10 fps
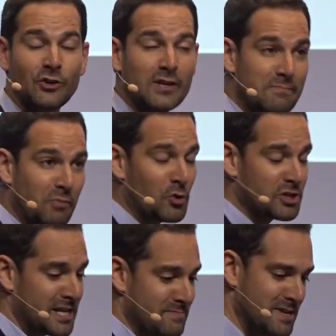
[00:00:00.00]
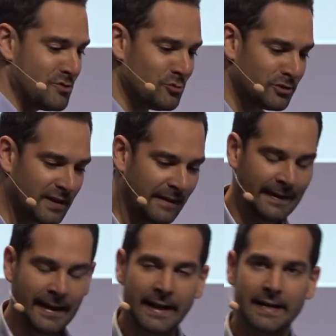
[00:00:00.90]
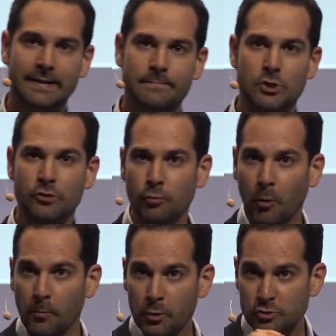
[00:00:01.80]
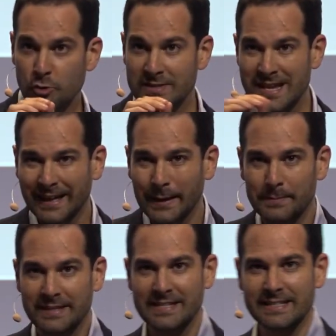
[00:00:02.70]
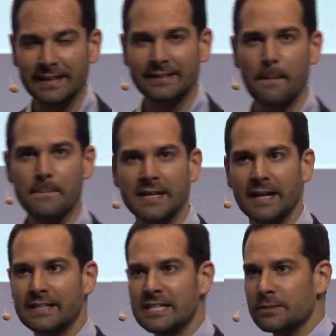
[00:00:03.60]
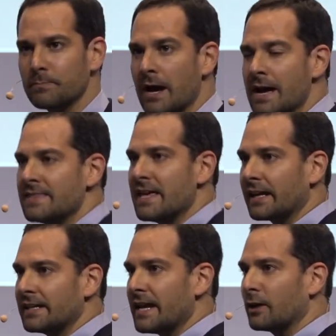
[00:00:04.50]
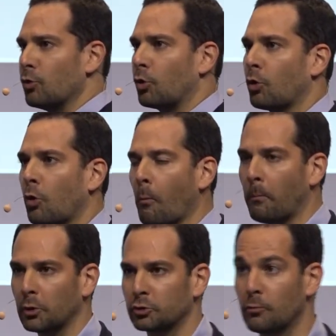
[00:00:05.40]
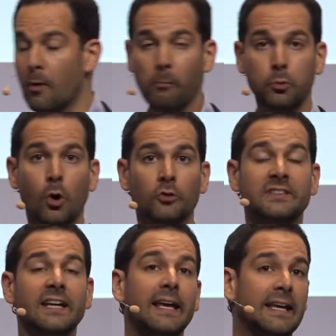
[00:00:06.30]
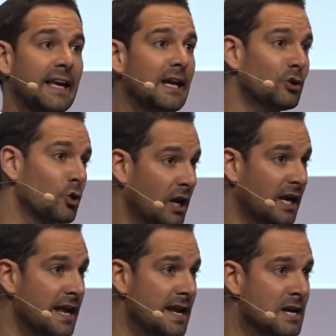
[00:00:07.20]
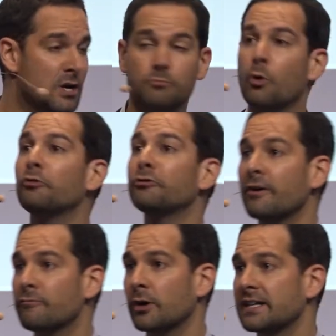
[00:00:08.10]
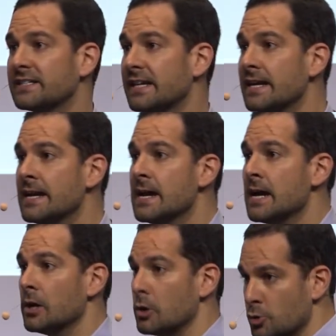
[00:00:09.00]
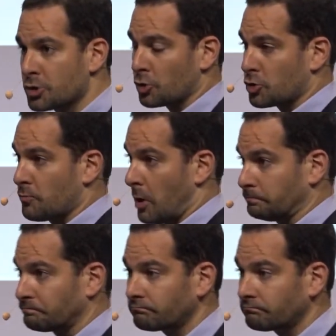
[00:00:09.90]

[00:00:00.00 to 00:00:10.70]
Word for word: dans les prochaines minutes, euh, je vous propose de décrypter certains mécanismes derrière nos comportements pour en tirer quelques clés pour favoriser euh, le changement,